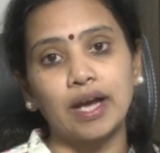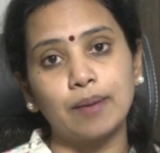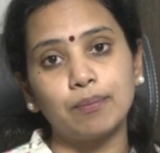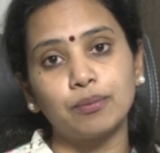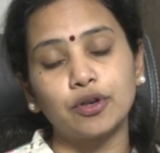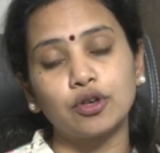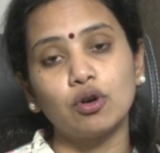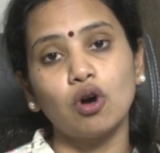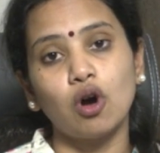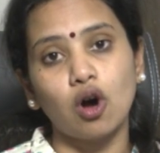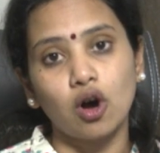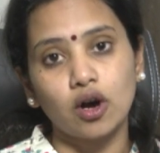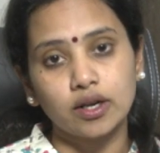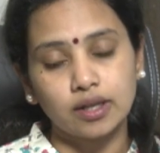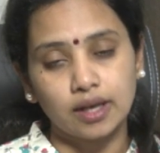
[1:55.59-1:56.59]
ఎంబ్రియో
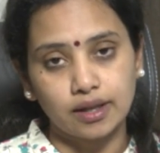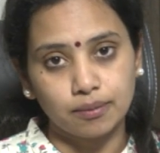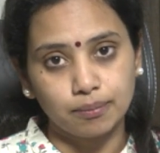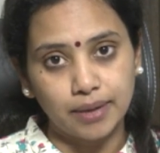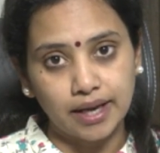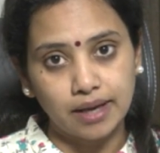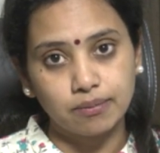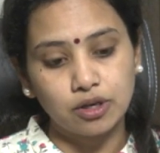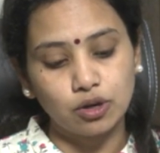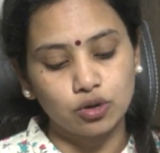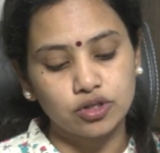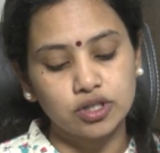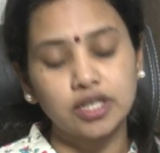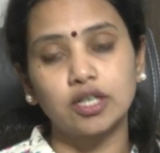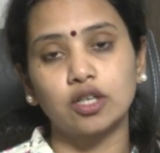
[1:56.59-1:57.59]
ఆర్ అది బేబీ
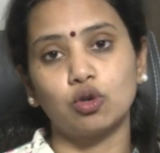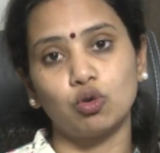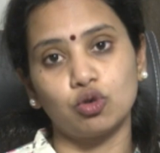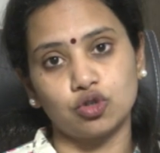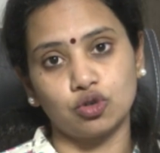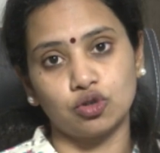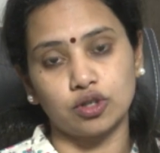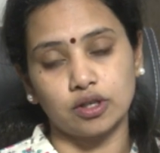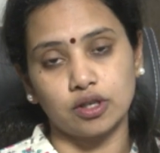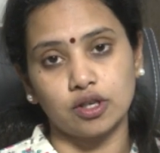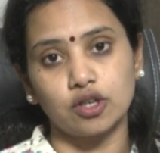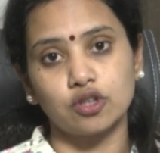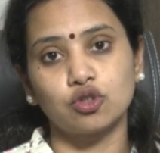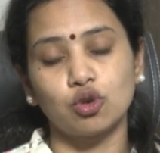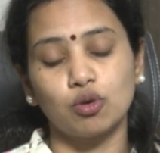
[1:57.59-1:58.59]
వచ్చి ఇక్కడ కూర్చుంటుంది
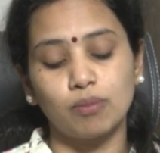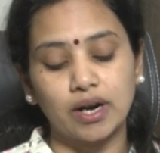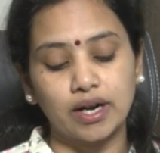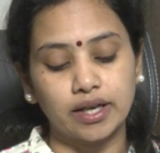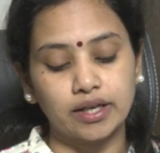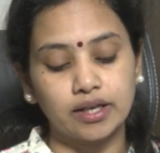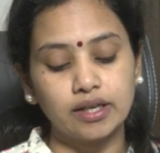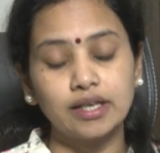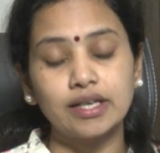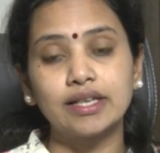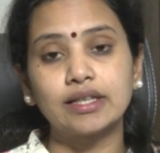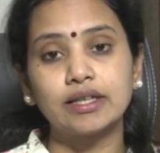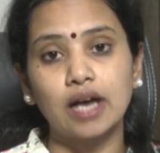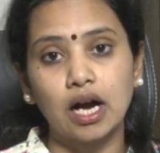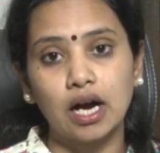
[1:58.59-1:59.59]
సో మనకి
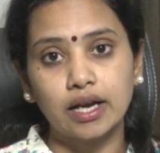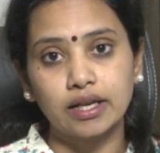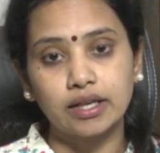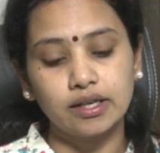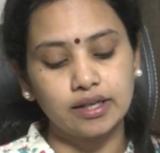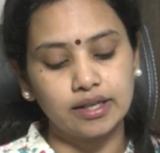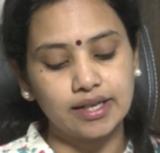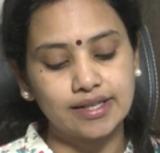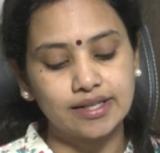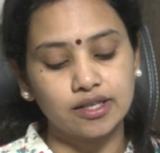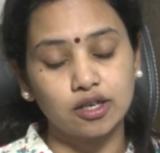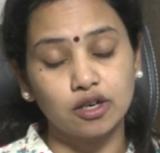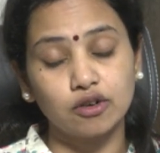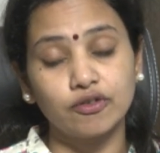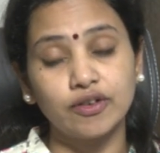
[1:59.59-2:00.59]
ఈ దారి ఈ
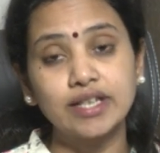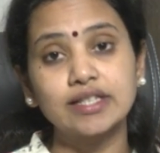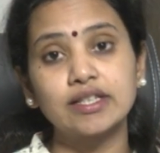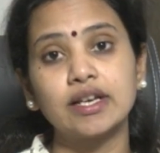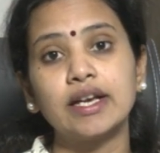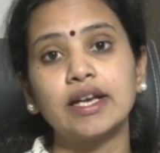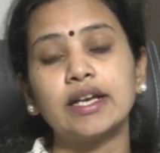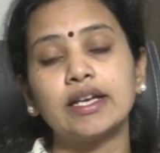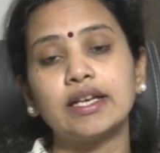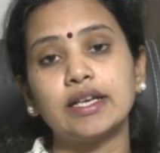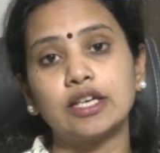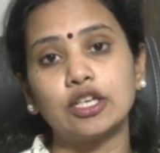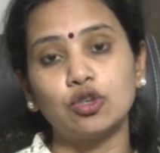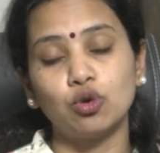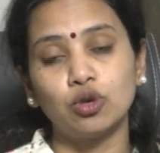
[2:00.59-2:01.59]
సర్విక్స్ ఈ
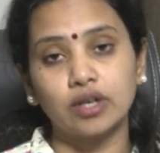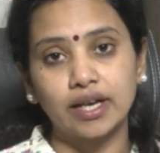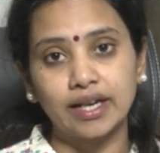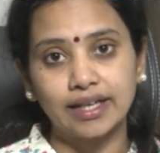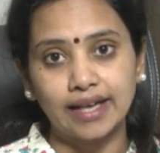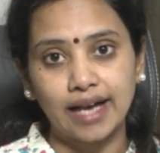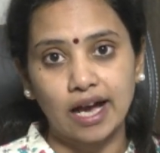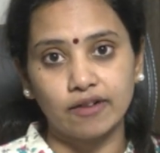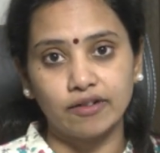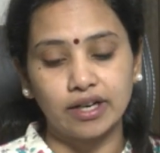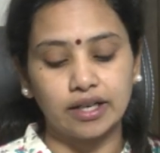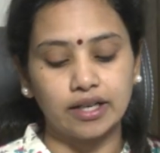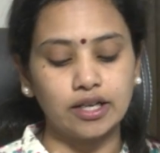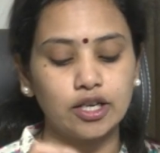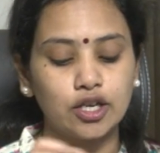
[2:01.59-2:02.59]
యూట్రైన్
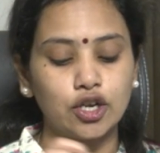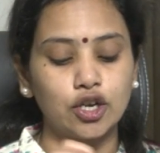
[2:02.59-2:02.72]
క్యావిటీ